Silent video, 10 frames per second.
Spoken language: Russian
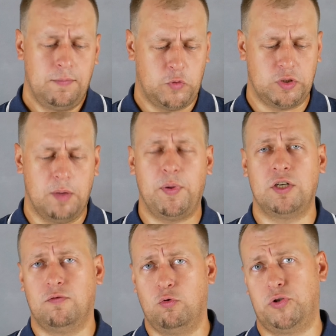То есть, опять
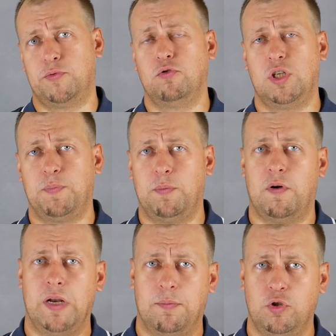же, в худшем случае
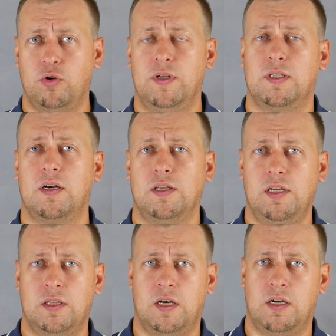прибавляем еще несколько
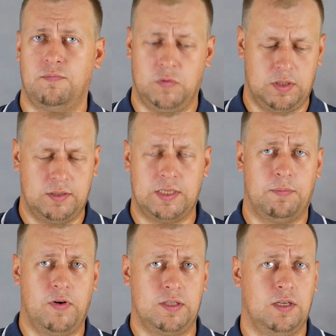дней на
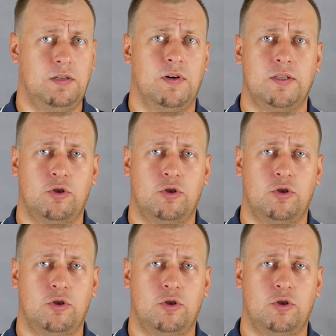сам факт активации,